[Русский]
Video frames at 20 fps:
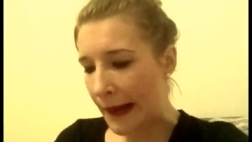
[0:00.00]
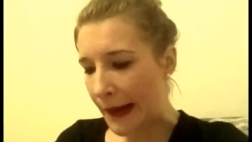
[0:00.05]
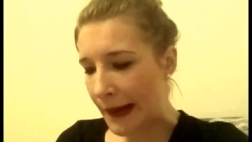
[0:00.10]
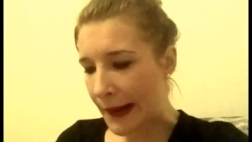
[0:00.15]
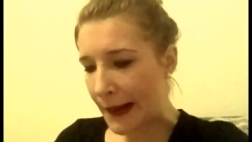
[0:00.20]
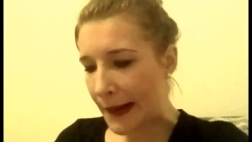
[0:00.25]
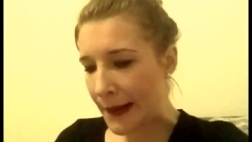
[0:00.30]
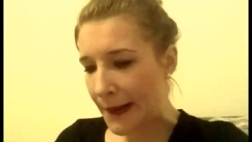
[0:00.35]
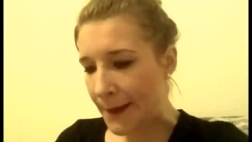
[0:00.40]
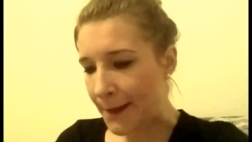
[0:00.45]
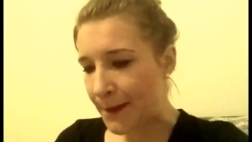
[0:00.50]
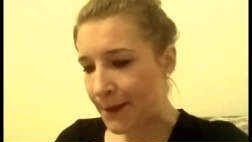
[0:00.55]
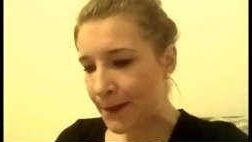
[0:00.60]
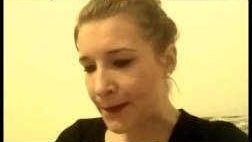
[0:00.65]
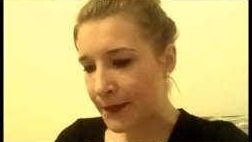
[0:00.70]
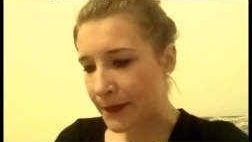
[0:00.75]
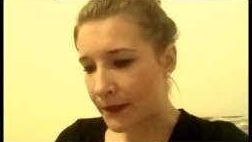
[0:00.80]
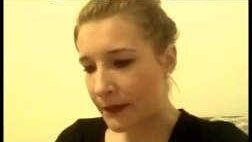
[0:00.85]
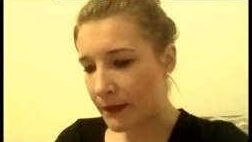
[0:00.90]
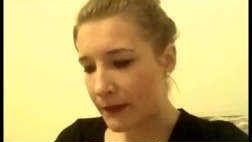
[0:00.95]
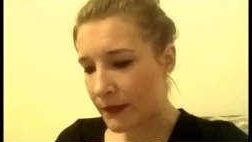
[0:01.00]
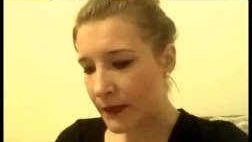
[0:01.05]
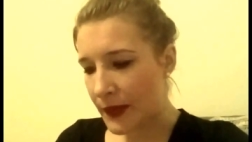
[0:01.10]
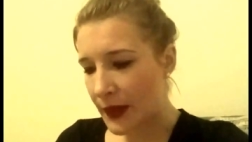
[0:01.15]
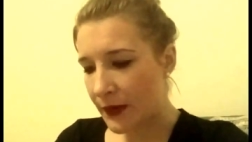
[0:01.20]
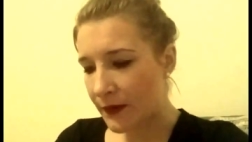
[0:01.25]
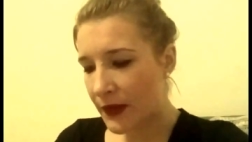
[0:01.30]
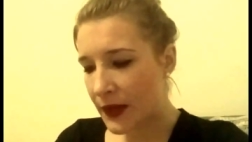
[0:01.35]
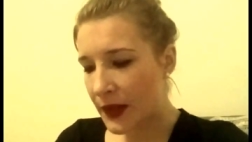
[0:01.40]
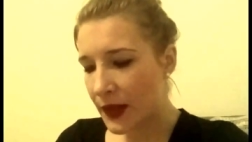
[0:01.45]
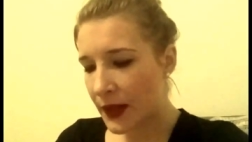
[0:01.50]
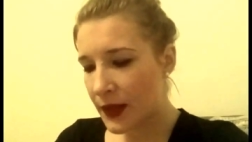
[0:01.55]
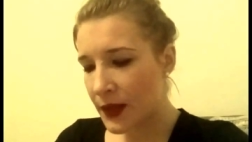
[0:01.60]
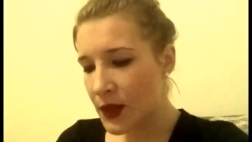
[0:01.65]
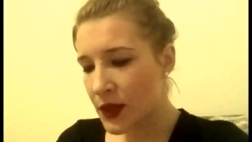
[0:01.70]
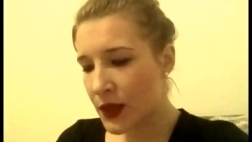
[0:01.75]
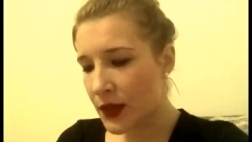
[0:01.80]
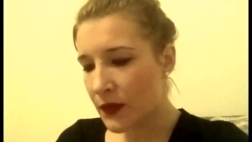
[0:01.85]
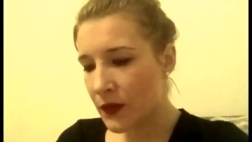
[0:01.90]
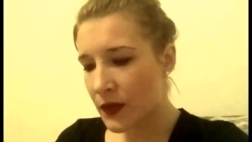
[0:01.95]
Эм, в этой
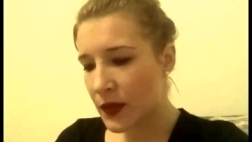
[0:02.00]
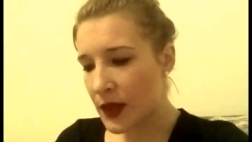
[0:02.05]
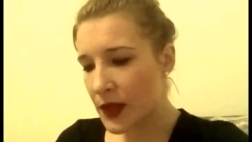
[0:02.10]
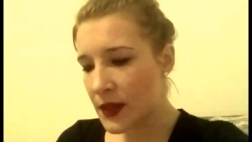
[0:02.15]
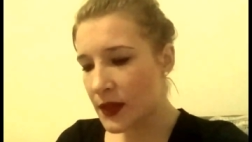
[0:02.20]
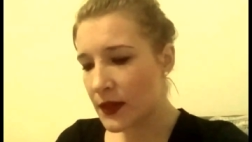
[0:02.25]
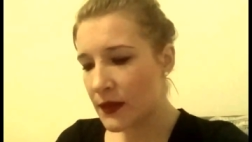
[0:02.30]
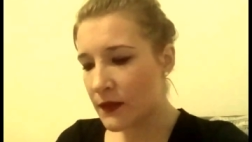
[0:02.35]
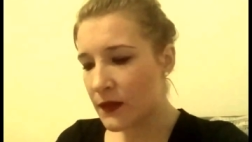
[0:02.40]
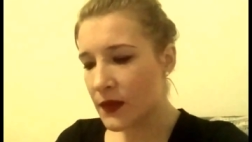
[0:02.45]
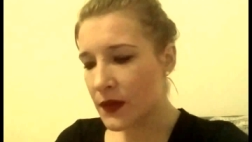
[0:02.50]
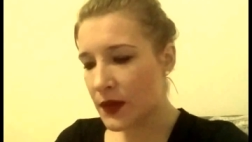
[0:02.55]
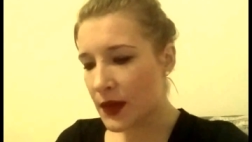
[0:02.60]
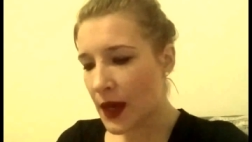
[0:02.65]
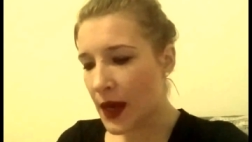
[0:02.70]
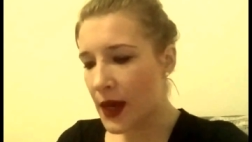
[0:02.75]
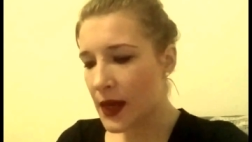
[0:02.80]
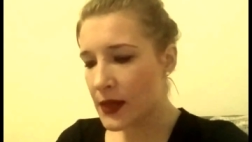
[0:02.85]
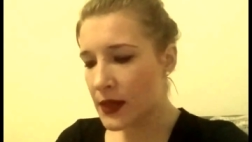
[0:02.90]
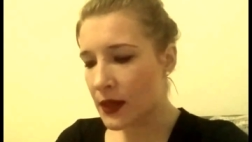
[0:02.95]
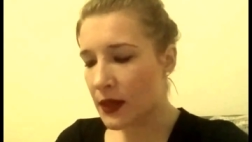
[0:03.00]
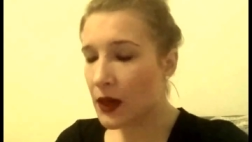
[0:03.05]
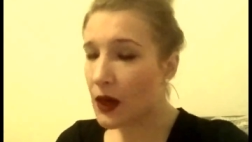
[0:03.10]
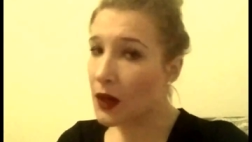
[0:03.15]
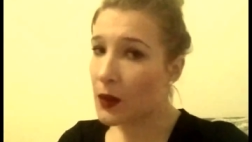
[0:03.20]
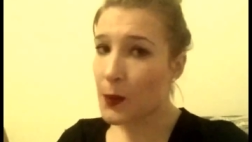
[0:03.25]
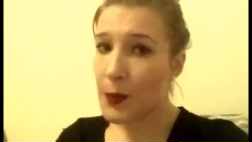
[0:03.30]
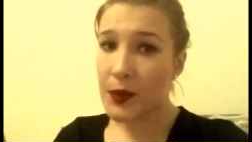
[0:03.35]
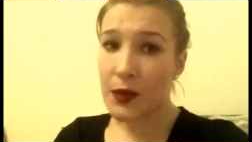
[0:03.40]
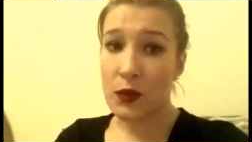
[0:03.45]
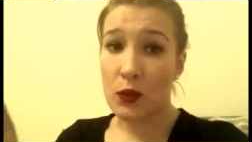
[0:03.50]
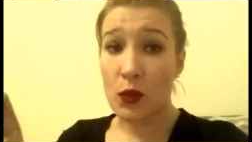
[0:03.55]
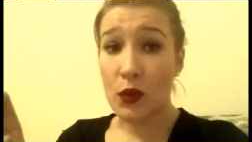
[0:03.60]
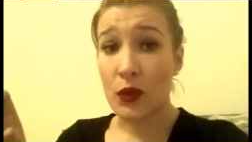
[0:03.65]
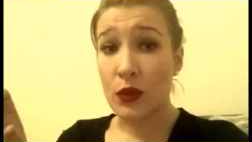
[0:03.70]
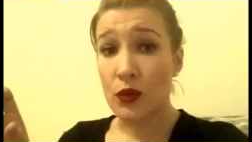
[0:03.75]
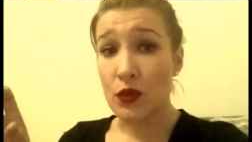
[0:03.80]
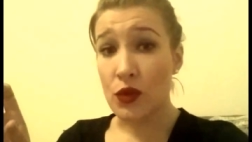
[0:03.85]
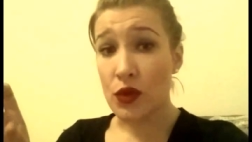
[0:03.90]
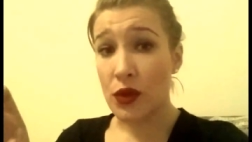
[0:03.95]
книжке, вот если вы знаете, как
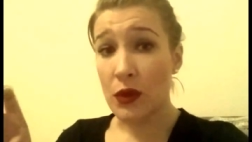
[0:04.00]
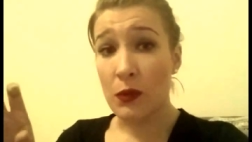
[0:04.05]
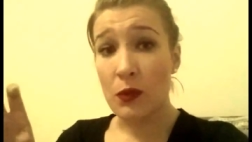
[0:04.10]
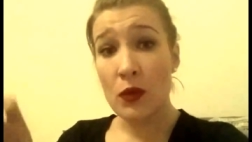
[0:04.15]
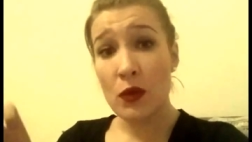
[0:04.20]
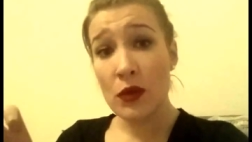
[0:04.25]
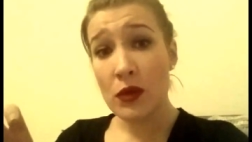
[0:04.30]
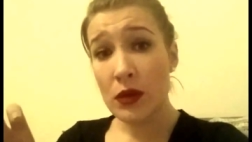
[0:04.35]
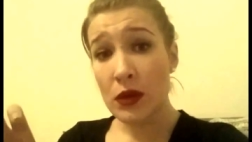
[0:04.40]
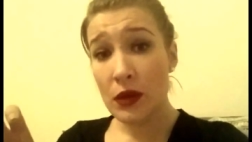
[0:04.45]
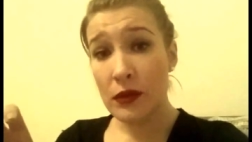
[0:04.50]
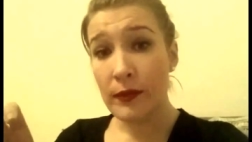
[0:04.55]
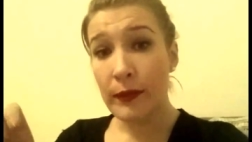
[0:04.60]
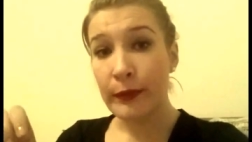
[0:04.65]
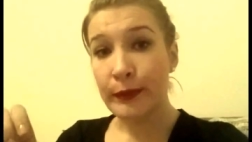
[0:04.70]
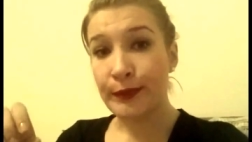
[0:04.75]
построен уже мозг,